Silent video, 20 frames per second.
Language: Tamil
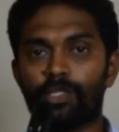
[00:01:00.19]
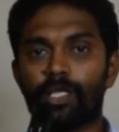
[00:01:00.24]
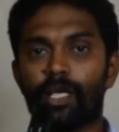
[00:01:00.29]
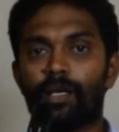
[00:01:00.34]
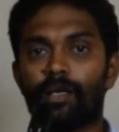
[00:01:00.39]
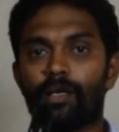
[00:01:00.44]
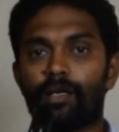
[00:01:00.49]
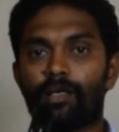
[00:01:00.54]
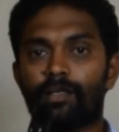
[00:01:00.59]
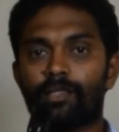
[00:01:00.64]

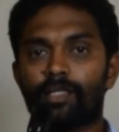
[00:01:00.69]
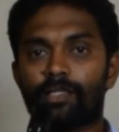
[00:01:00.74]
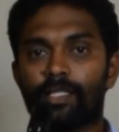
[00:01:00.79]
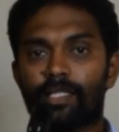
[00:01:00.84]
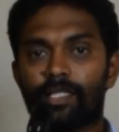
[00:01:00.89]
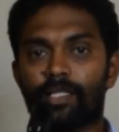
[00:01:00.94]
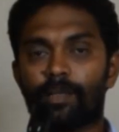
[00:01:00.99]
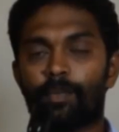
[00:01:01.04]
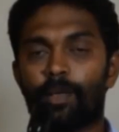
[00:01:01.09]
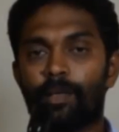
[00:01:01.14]
புதுசாக இந்த
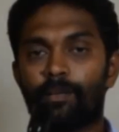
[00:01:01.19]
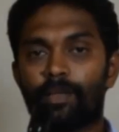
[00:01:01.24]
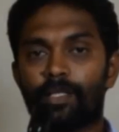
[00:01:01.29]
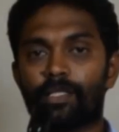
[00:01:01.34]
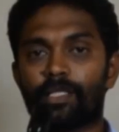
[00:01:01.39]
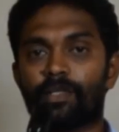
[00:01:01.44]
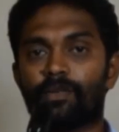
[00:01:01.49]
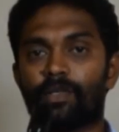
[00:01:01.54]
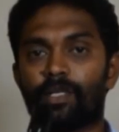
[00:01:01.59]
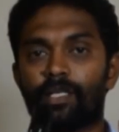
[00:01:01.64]
சட்டத்தை
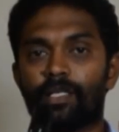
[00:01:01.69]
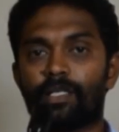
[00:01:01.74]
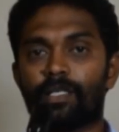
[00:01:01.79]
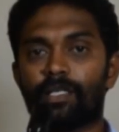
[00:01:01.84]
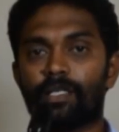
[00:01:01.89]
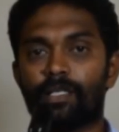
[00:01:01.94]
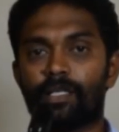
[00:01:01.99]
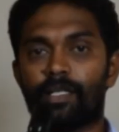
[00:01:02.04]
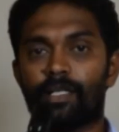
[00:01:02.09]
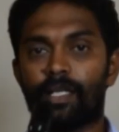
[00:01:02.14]

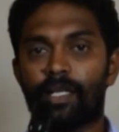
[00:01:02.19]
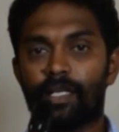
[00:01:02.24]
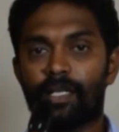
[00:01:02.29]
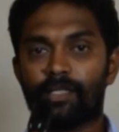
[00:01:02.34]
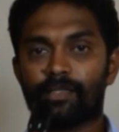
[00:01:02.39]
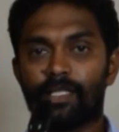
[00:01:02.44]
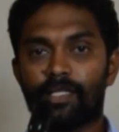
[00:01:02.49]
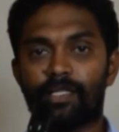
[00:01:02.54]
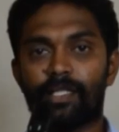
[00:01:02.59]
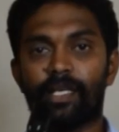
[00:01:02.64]
பயன்படுத்துகிறவங்களுக்கு நிறைய
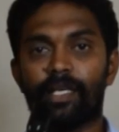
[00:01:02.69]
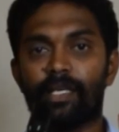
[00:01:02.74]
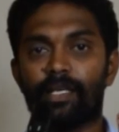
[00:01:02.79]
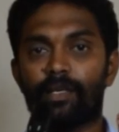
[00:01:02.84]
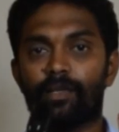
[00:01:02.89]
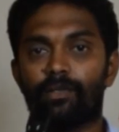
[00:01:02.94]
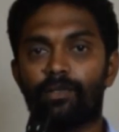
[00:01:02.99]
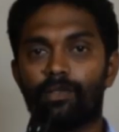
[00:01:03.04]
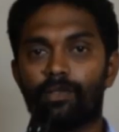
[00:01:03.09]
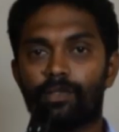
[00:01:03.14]

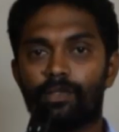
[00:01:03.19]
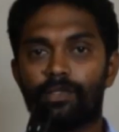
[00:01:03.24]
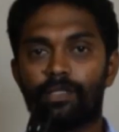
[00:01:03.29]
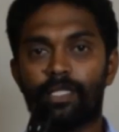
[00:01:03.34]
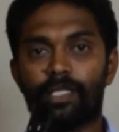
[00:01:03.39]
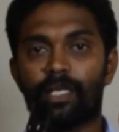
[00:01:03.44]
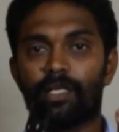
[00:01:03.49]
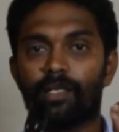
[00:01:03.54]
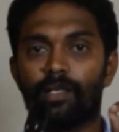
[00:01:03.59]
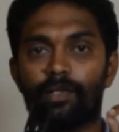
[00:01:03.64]
சந்தேகங்களும்
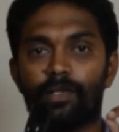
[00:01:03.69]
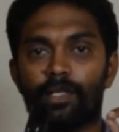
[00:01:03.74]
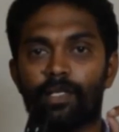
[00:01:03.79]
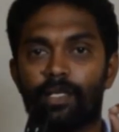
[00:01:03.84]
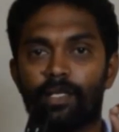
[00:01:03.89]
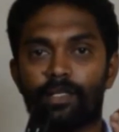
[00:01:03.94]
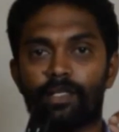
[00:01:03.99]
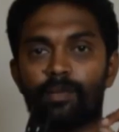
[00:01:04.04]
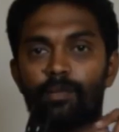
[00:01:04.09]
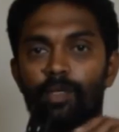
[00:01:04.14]
சிக்கல்களும்
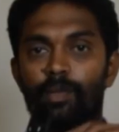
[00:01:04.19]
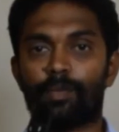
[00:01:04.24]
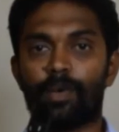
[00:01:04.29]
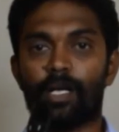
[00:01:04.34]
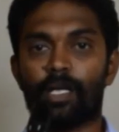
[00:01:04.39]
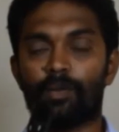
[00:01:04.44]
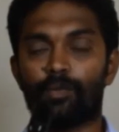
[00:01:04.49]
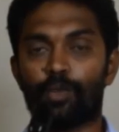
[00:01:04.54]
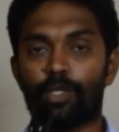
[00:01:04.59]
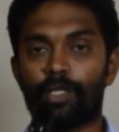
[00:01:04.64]
இருக்கிறத நமக்கு
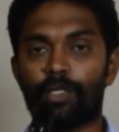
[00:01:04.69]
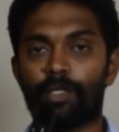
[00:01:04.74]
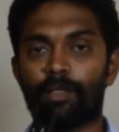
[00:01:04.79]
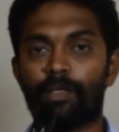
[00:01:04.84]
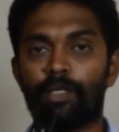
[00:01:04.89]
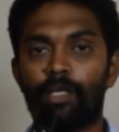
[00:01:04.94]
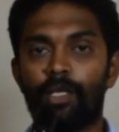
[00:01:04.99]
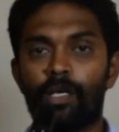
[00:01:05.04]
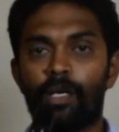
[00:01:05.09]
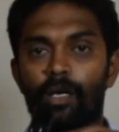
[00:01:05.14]
பார்க்க முடியுது
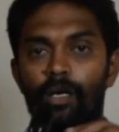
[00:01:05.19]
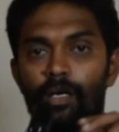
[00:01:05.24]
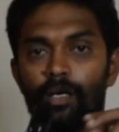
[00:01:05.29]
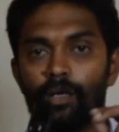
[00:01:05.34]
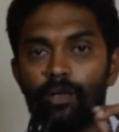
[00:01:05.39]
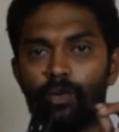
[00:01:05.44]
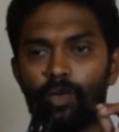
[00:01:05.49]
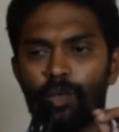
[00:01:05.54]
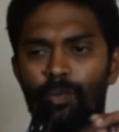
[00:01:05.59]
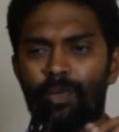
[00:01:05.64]

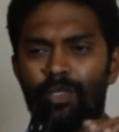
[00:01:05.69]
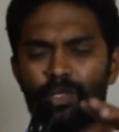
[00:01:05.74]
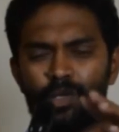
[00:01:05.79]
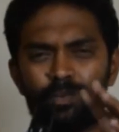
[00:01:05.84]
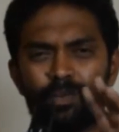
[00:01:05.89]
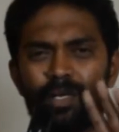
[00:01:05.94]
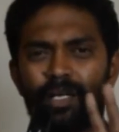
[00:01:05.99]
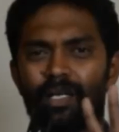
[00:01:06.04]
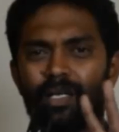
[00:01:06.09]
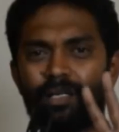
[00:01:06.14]
குறிப்பாக இது
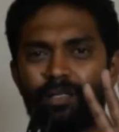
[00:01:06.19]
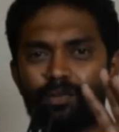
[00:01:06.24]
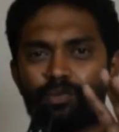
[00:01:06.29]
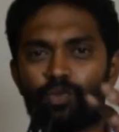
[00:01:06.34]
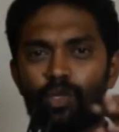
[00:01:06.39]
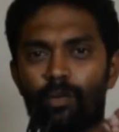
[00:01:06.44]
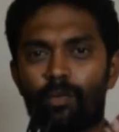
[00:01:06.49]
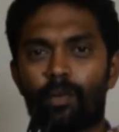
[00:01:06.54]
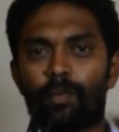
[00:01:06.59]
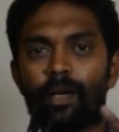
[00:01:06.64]
ரொம்ப
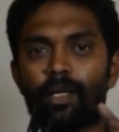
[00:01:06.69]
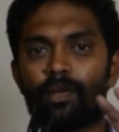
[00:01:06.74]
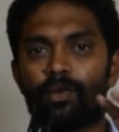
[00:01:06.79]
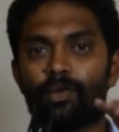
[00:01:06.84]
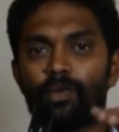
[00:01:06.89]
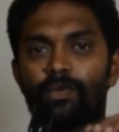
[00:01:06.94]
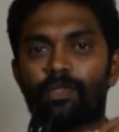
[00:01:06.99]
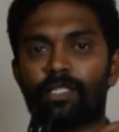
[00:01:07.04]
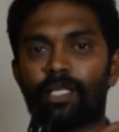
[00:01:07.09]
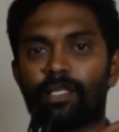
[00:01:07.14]
சுலபமான
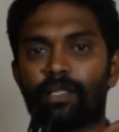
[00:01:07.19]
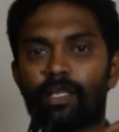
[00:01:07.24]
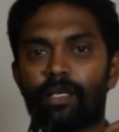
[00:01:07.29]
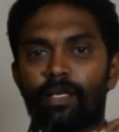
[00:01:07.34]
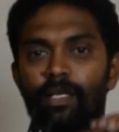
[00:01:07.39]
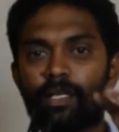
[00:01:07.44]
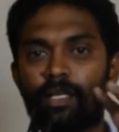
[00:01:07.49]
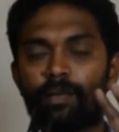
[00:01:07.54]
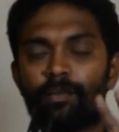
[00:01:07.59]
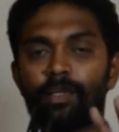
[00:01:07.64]
ஒரு விஷயம்
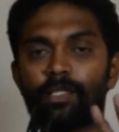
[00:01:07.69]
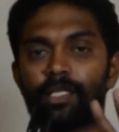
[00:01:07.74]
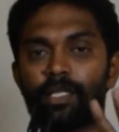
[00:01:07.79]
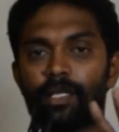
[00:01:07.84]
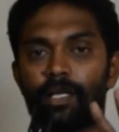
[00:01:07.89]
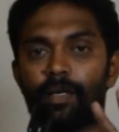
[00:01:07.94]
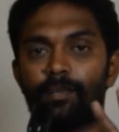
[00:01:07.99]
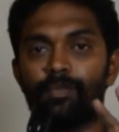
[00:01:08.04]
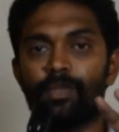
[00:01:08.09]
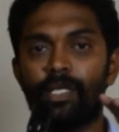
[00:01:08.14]
தான் என்னென்னு
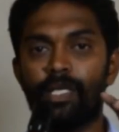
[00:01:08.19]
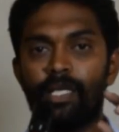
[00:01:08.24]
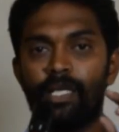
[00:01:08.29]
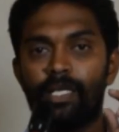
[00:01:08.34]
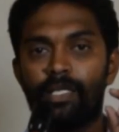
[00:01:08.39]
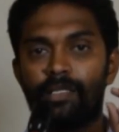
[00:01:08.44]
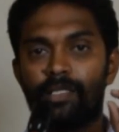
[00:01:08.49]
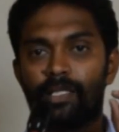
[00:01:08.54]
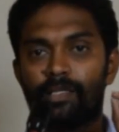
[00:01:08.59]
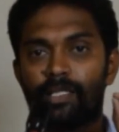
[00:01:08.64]
பார்த்தீங்கன்னா
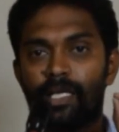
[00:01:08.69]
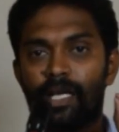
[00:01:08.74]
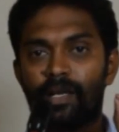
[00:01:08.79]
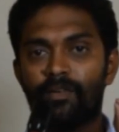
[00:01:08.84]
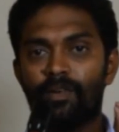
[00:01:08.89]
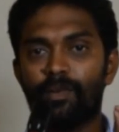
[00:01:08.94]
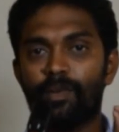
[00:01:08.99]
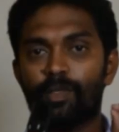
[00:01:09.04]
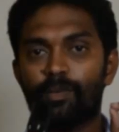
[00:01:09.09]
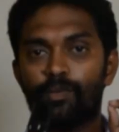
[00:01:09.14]
இந்த
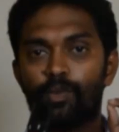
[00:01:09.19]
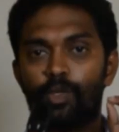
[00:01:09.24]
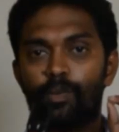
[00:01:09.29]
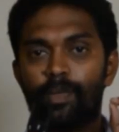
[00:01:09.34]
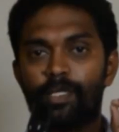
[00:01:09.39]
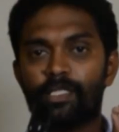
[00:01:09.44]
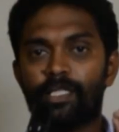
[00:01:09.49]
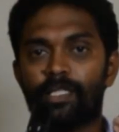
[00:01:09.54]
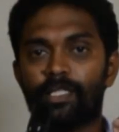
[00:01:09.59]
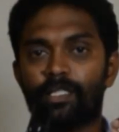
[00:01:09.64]
தகவல் விரும்பும்
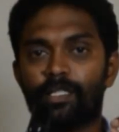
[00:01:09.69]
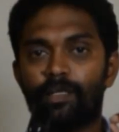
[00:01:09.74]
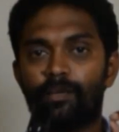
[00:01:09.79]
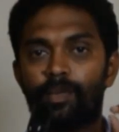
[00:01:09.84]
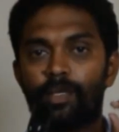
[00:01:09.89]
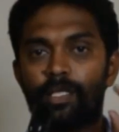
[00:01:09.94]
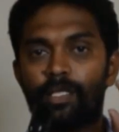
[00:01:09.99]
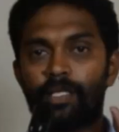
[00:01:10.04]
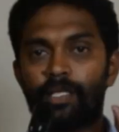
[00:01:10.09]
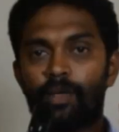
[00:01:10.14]
உரிமை
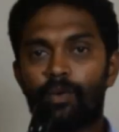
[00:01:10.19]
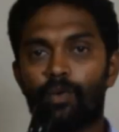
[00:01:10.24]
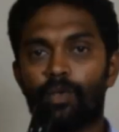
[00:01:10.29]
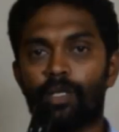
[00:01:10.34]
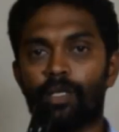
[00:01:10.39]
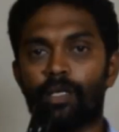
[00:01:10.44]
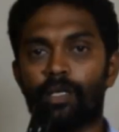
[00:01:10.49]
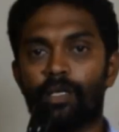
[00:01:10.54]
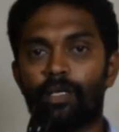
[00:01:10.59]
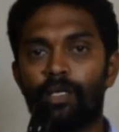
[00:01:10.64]
சட்டத்தின்படி நீங்கள்
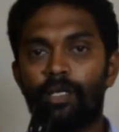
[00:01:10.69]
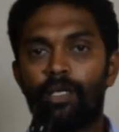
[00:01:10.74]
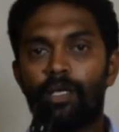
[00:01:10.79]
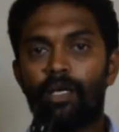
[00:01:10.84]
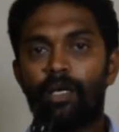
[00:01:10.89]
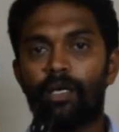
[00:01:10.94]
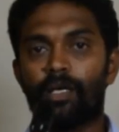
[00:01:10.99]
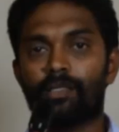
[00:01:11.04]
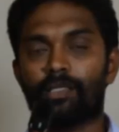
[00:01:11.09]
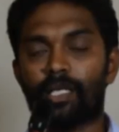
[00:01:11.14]
ஒரு
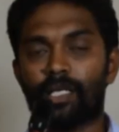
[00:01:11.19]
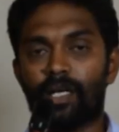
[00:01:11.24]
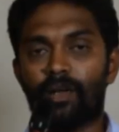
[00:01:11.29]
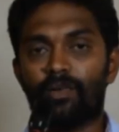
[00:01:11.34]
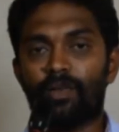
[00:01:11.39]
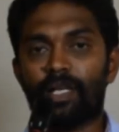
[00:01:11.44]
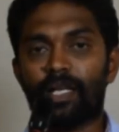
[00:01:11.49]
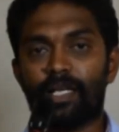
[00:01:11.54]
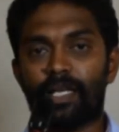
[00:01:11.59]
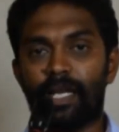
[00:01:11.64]

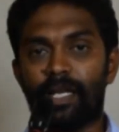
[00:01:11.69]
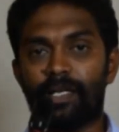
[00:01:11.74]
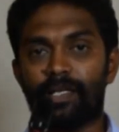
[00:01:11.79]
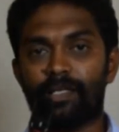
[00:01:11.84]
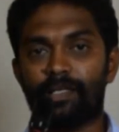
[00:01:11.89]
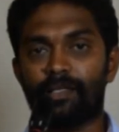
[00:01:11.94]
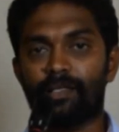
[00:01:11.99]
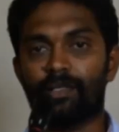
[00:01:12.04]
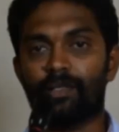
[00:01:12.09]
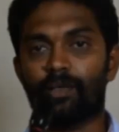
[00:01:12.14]
தகவல்களை
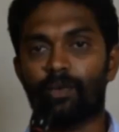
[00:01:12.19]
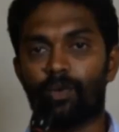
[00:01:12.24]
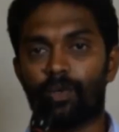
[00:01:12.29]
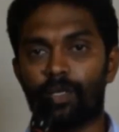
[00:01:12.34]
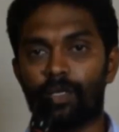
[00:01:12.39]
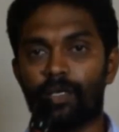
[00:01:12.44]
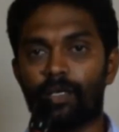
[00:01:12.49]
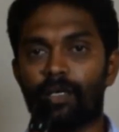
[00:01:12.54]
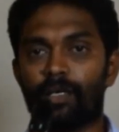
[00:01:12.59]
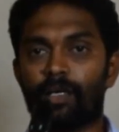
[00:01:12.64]
கேட்டு
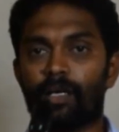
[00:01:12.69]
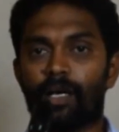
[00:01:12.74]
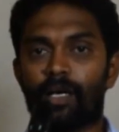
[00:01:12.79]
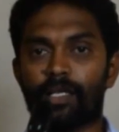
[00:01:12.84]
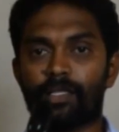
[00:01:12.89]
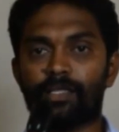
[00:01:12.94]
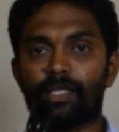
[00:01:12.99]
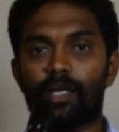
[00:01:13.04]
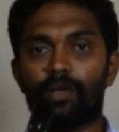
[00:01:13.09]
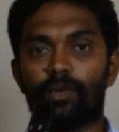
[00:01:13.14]
ஒரு
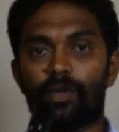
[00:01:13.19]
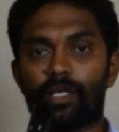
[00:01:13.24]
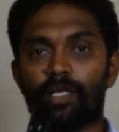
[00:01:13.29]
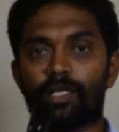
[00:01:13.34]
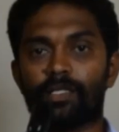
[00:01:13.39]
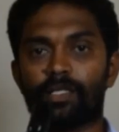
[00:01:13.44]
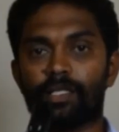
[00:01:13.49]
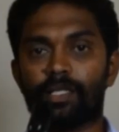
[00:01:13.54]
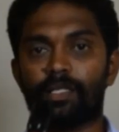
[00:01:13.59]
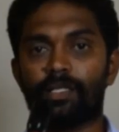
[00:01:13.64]
அரசு
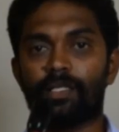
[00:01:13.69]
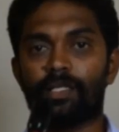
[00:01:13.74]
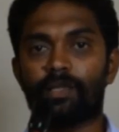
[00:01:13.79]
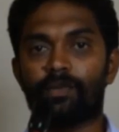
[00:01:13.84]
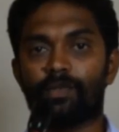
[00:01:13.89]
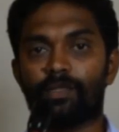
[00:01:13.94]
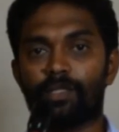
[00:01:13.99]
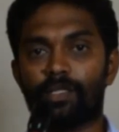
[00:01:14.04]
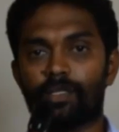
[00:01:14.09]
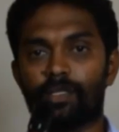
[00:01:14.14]
அலுவலகத்துக்கு
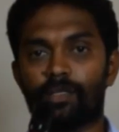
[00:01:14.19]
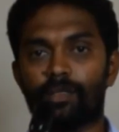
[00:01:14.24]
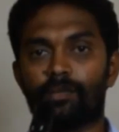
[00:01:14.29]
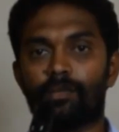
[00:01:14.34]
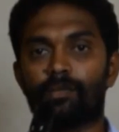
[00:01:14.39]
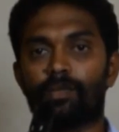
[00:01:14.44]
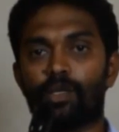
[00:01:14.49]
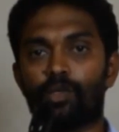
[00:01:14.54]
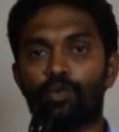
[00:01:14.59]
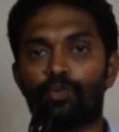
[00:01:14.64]
நீங்கள் வந்து
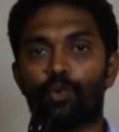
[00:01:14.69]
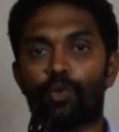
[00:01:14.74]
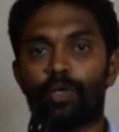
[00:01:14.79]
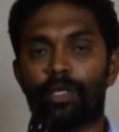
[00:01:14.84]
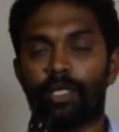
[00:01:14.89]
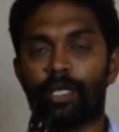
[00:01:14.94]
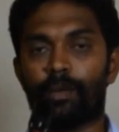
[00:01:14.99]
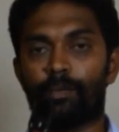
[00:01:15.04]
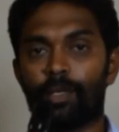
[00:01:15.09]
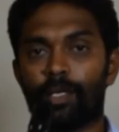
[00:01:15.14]
மனு
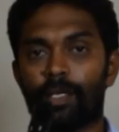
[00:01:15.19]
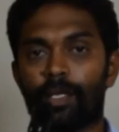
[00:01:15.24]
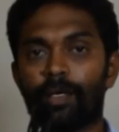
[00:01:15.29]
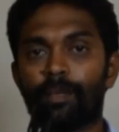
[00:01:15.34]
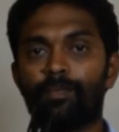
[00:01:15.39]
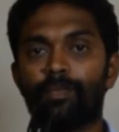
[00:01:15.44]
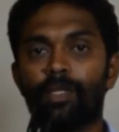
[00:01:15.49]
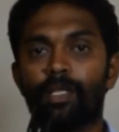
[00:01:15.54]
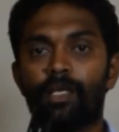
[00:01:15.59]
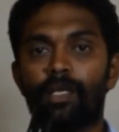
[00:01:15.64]
போடுறீங்க அப்படின்னா
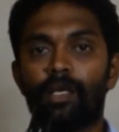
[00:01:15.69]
